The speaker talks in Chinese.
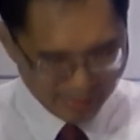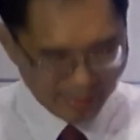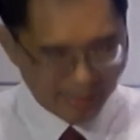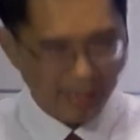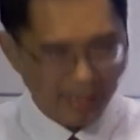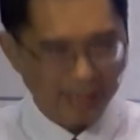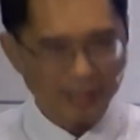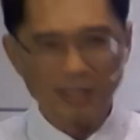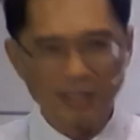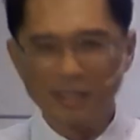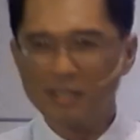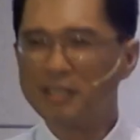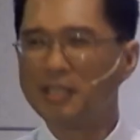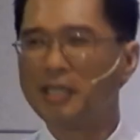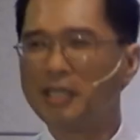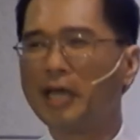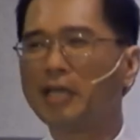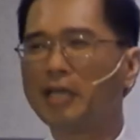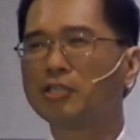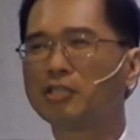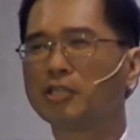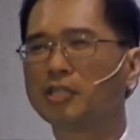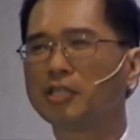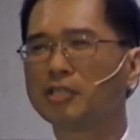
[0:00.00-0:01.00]
啊，这是
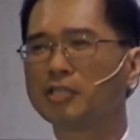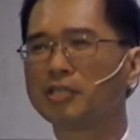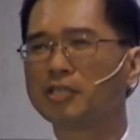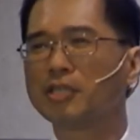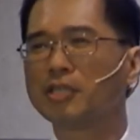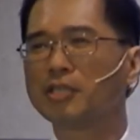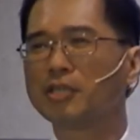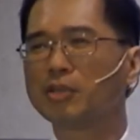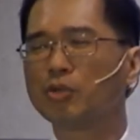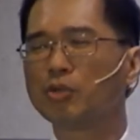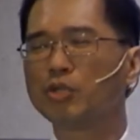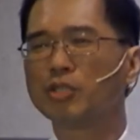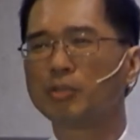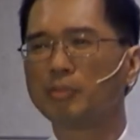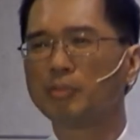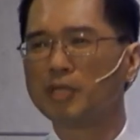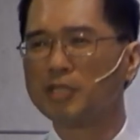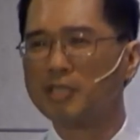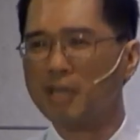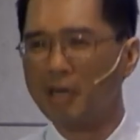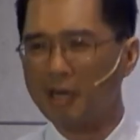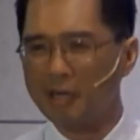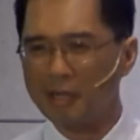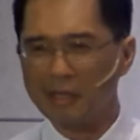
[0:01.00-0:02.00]
也许是为什么
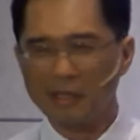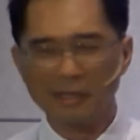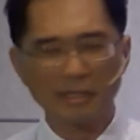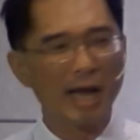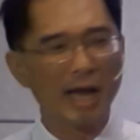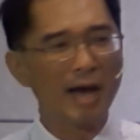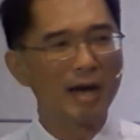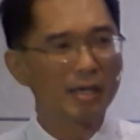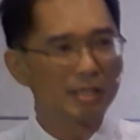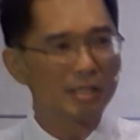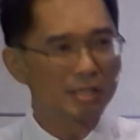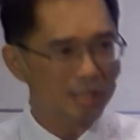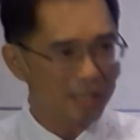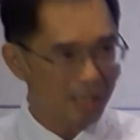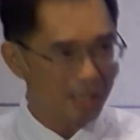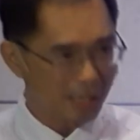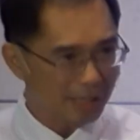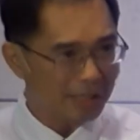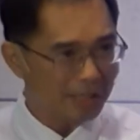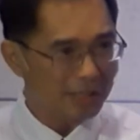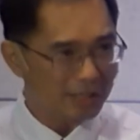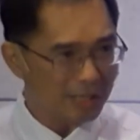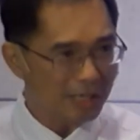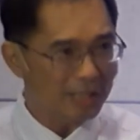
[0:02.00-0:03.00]
小大儿子
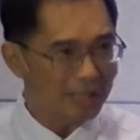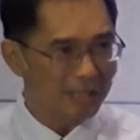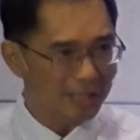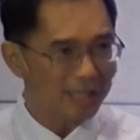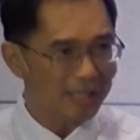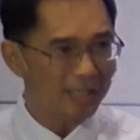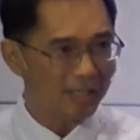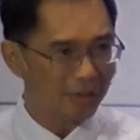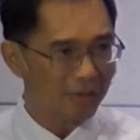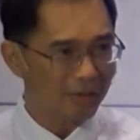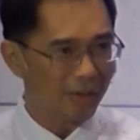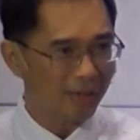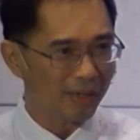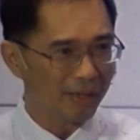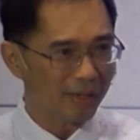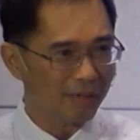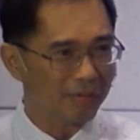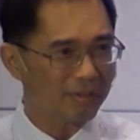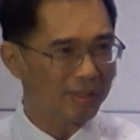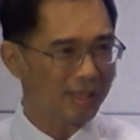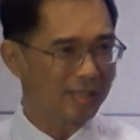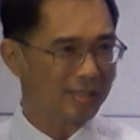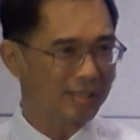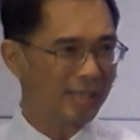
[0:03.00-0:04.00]
很生气的原因，因
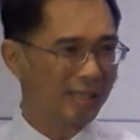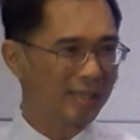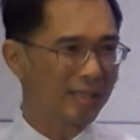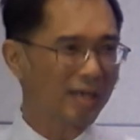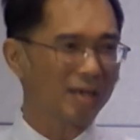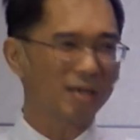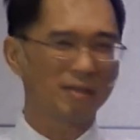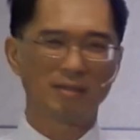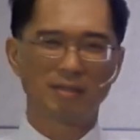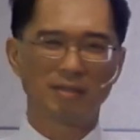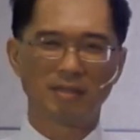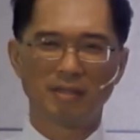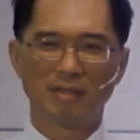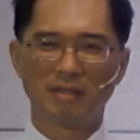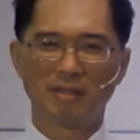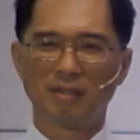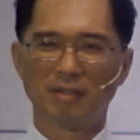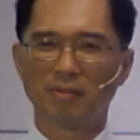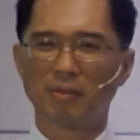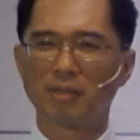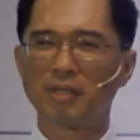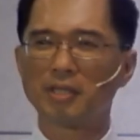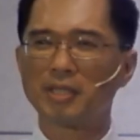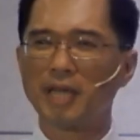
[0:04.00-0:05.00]
为他想到
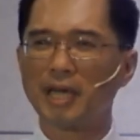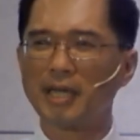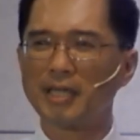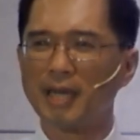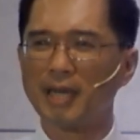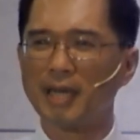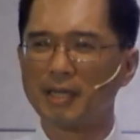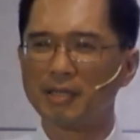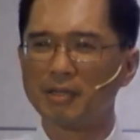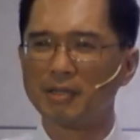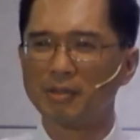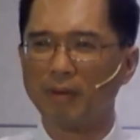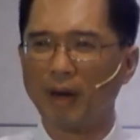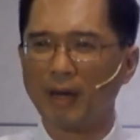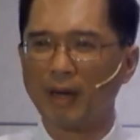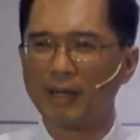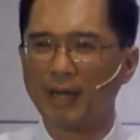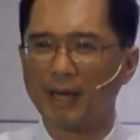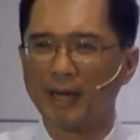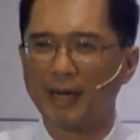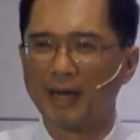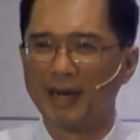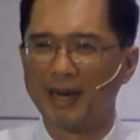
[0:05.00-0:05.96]
我的财产又完了，